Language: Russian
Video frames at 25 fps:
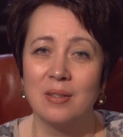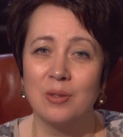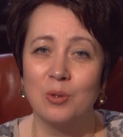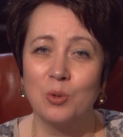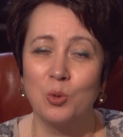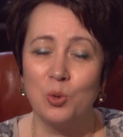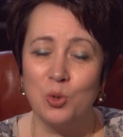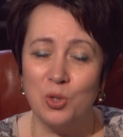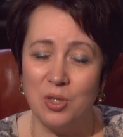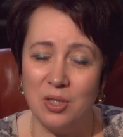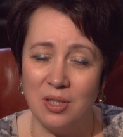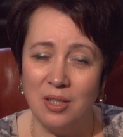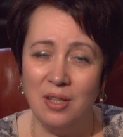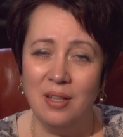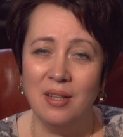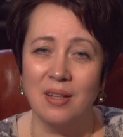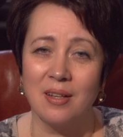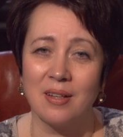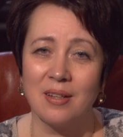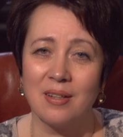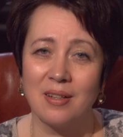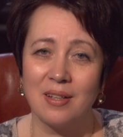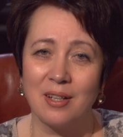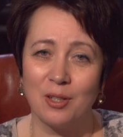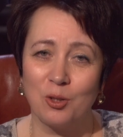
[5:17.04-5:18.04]

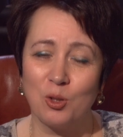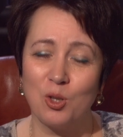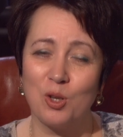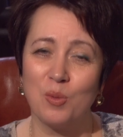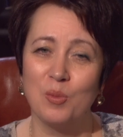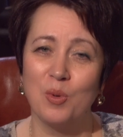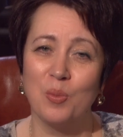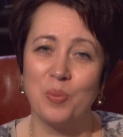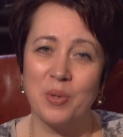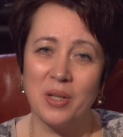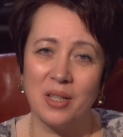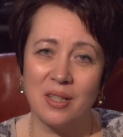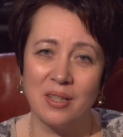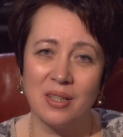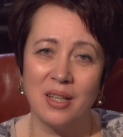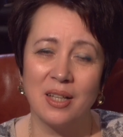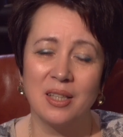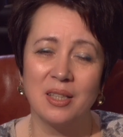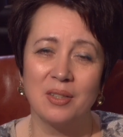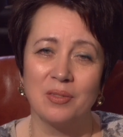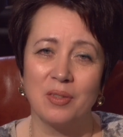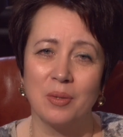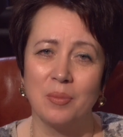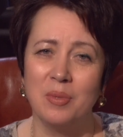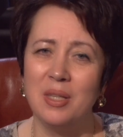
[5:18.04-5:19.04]
усилия, которые мы
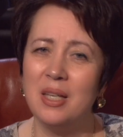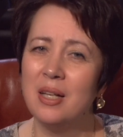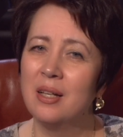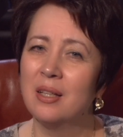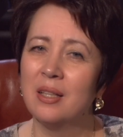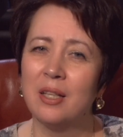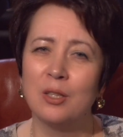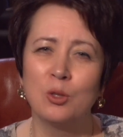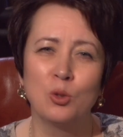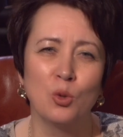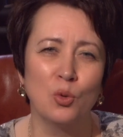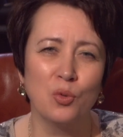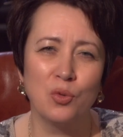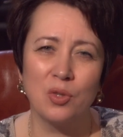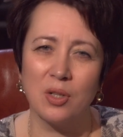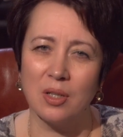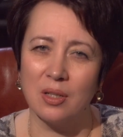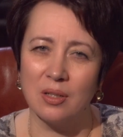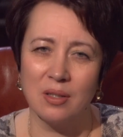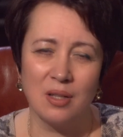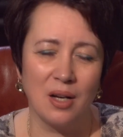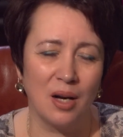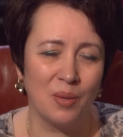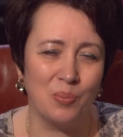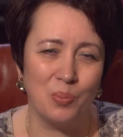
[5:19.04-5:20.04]
прикладываем, не
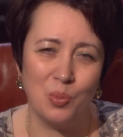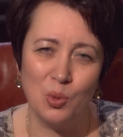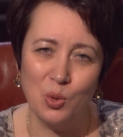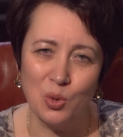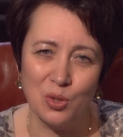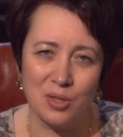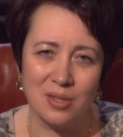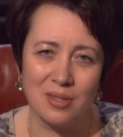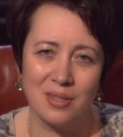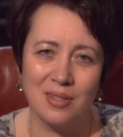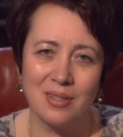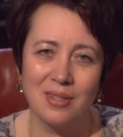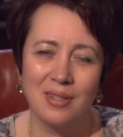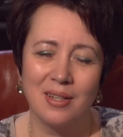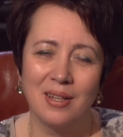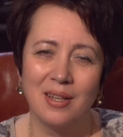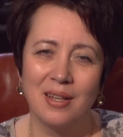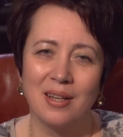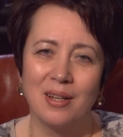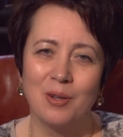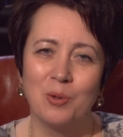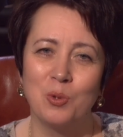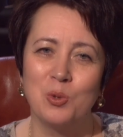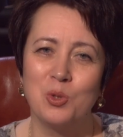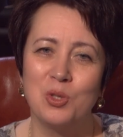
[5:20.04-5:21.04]
голодовка, а пост.
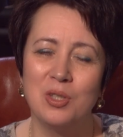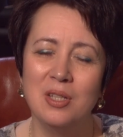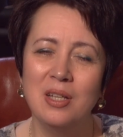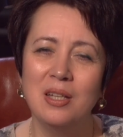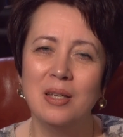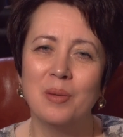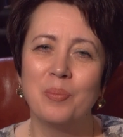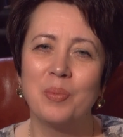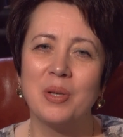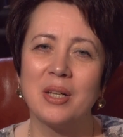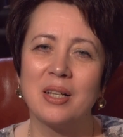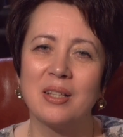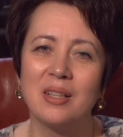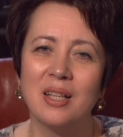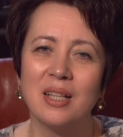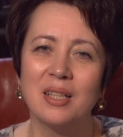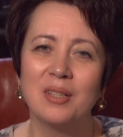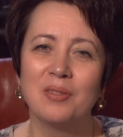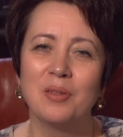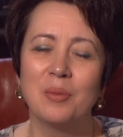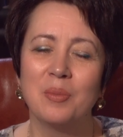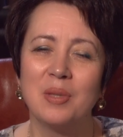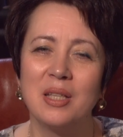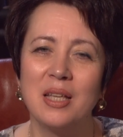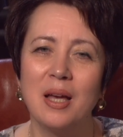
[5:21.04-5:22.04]
Усилия
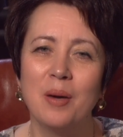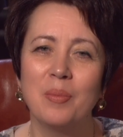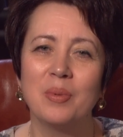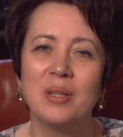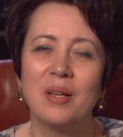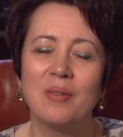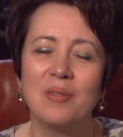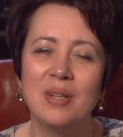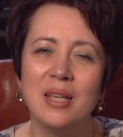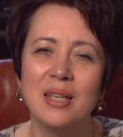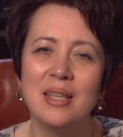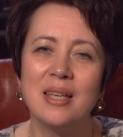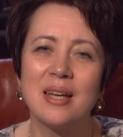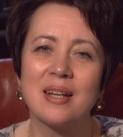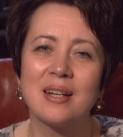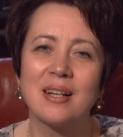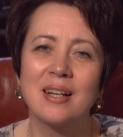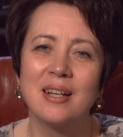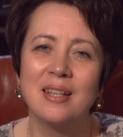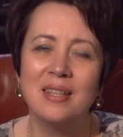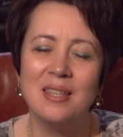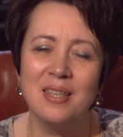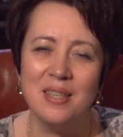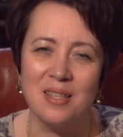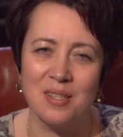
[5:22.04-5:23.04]
прикладываем для обновления
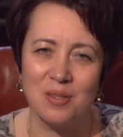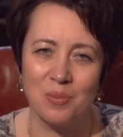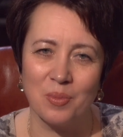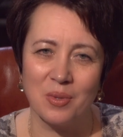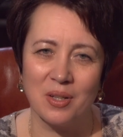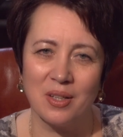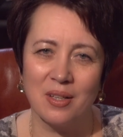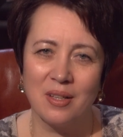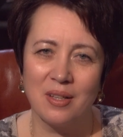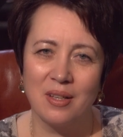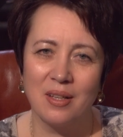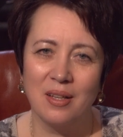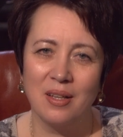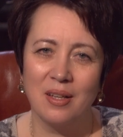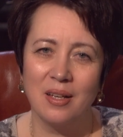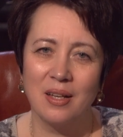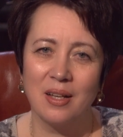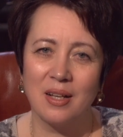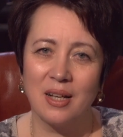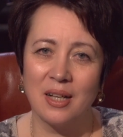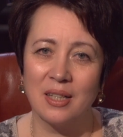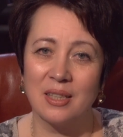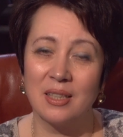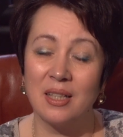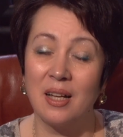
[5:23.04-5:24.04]
организма,
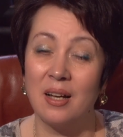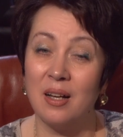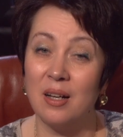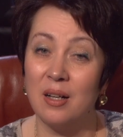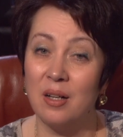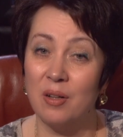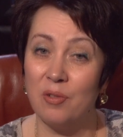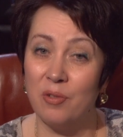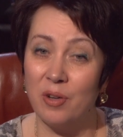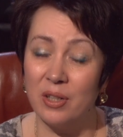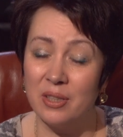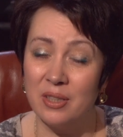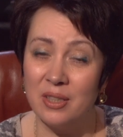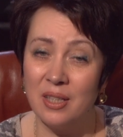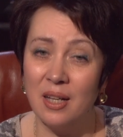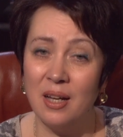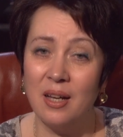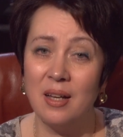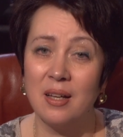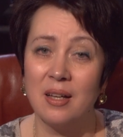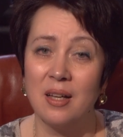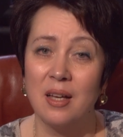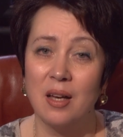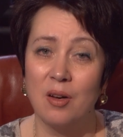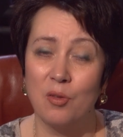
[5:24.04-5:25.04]
когда
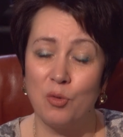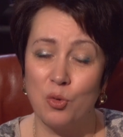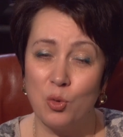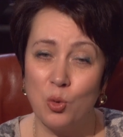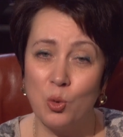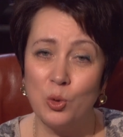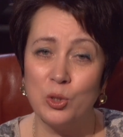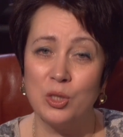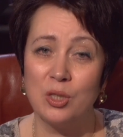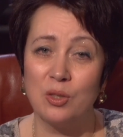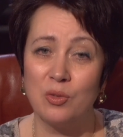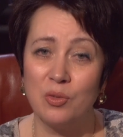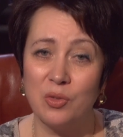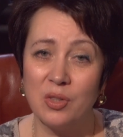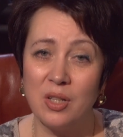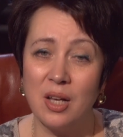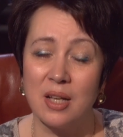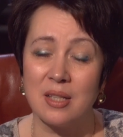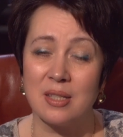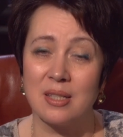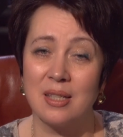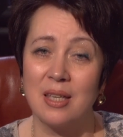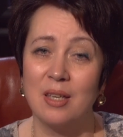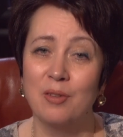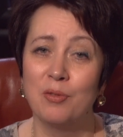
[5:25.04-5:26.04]
вода входит в
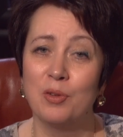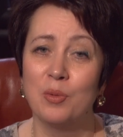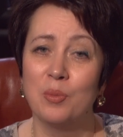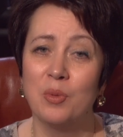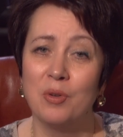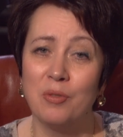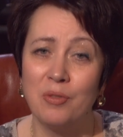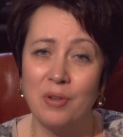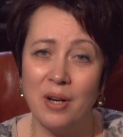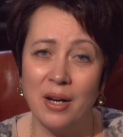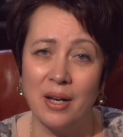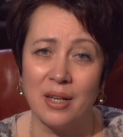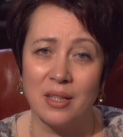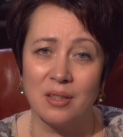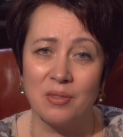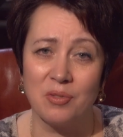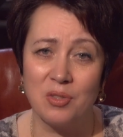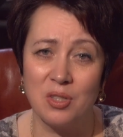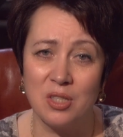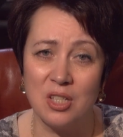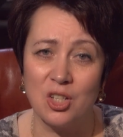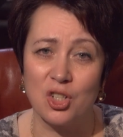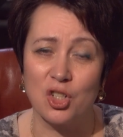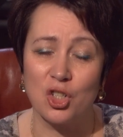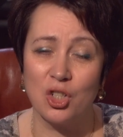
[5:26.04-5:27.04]
нас и вымывает
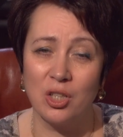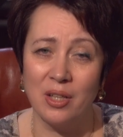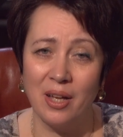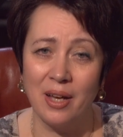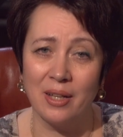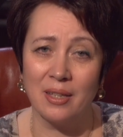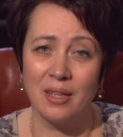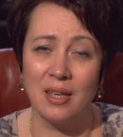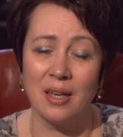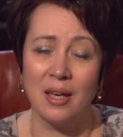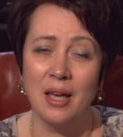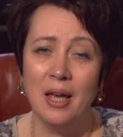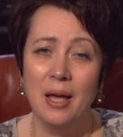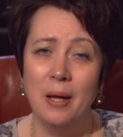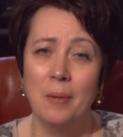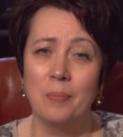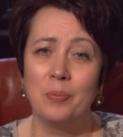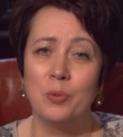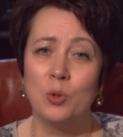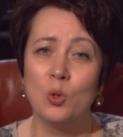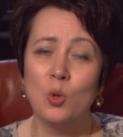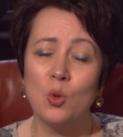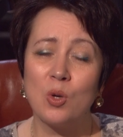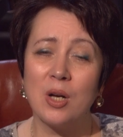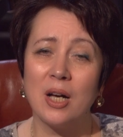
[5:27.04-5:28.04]
все шлаки.
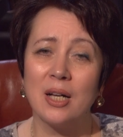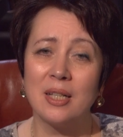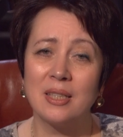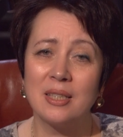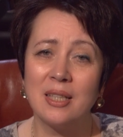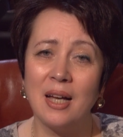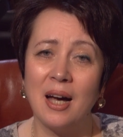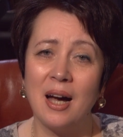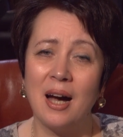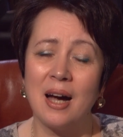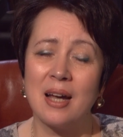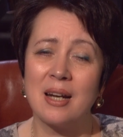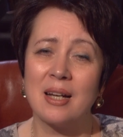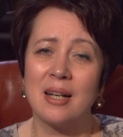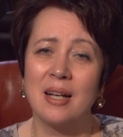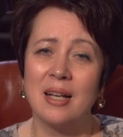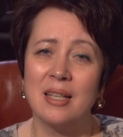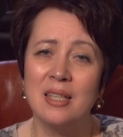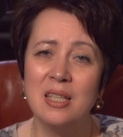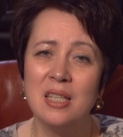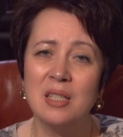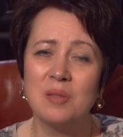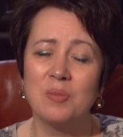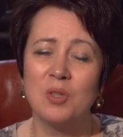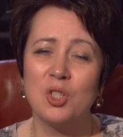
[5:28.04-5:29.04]
Но когда
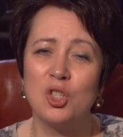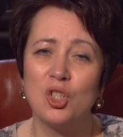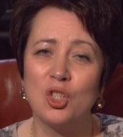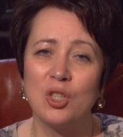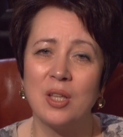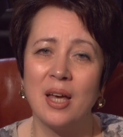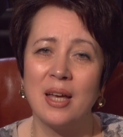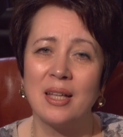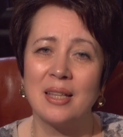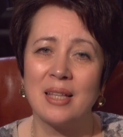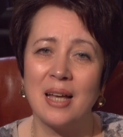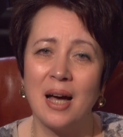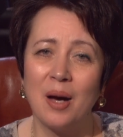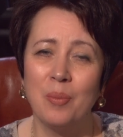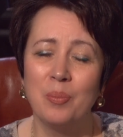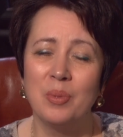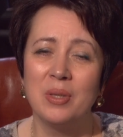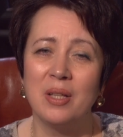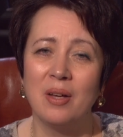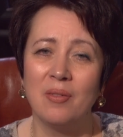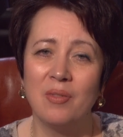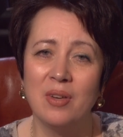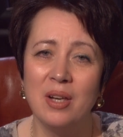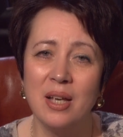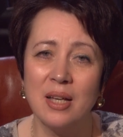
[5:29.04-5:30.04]
организм начинает
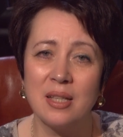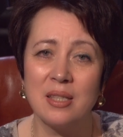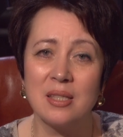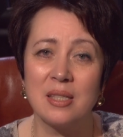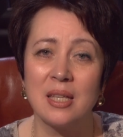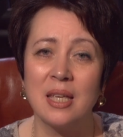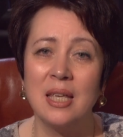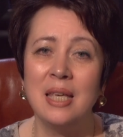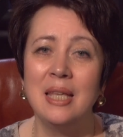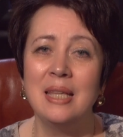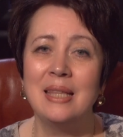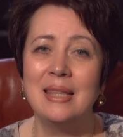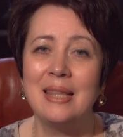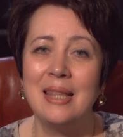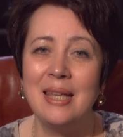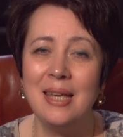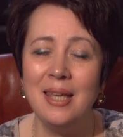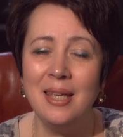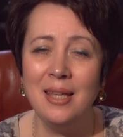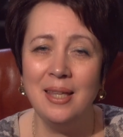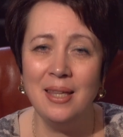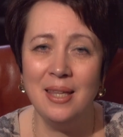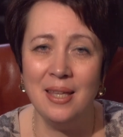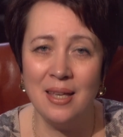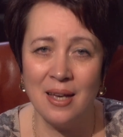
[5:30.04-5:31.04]
обновляться и
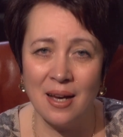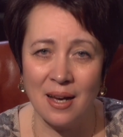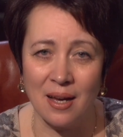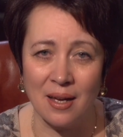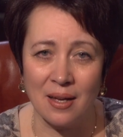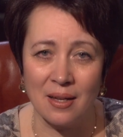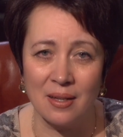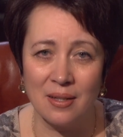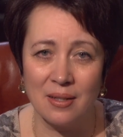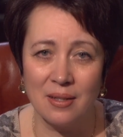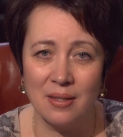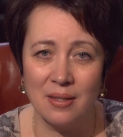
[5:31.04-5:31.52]
три дня